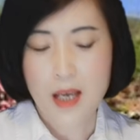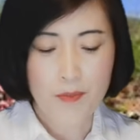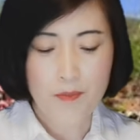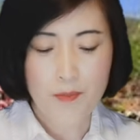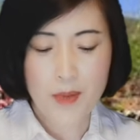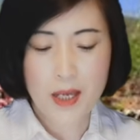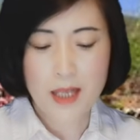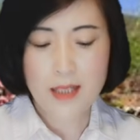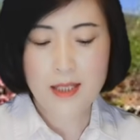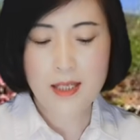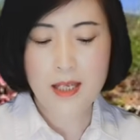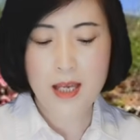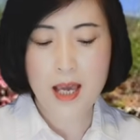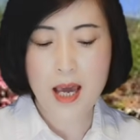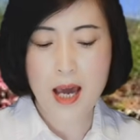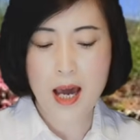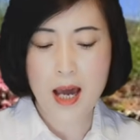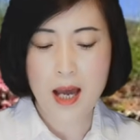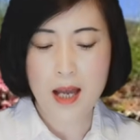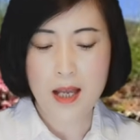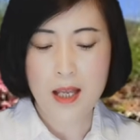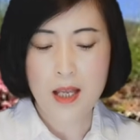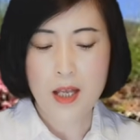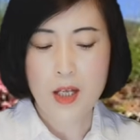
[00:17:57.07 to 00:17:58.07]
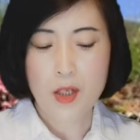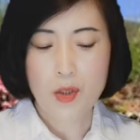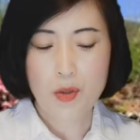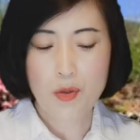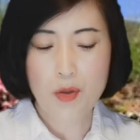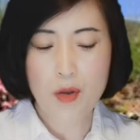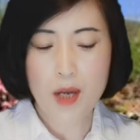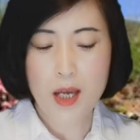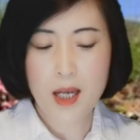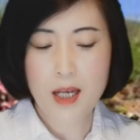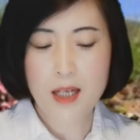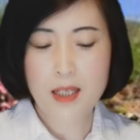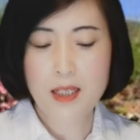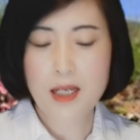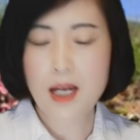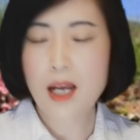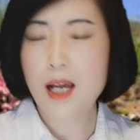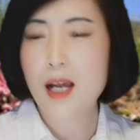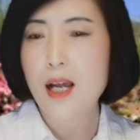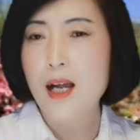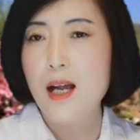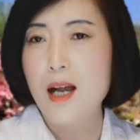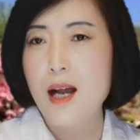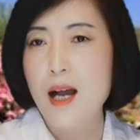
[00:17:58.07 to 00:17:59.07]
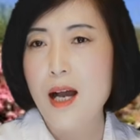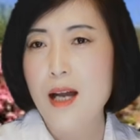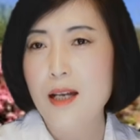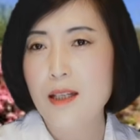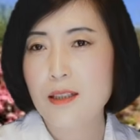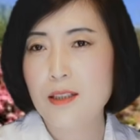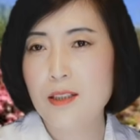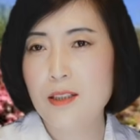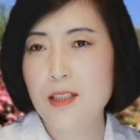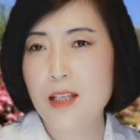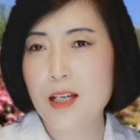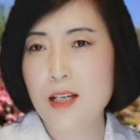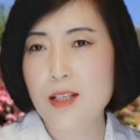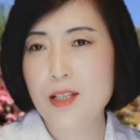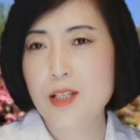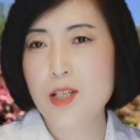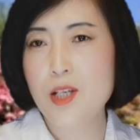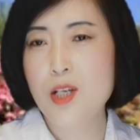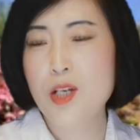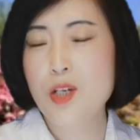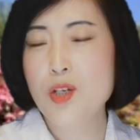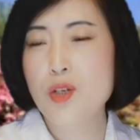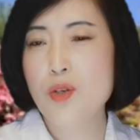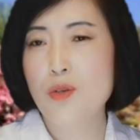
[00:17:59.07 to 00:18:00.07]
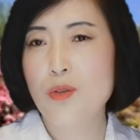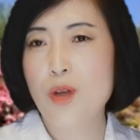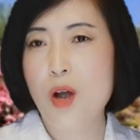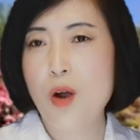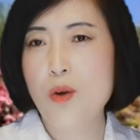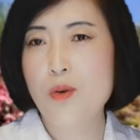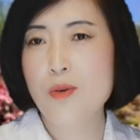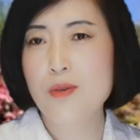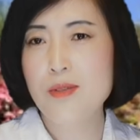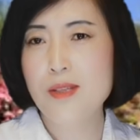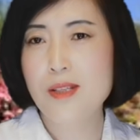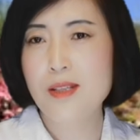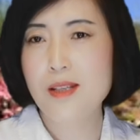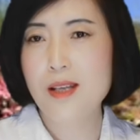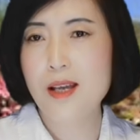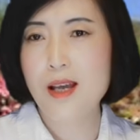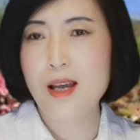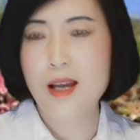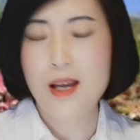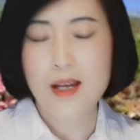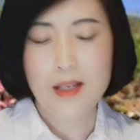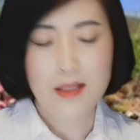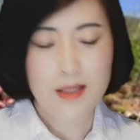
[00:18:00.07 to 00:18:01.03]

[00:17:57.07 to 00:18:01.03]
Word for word: 并且对这个顶级手套公司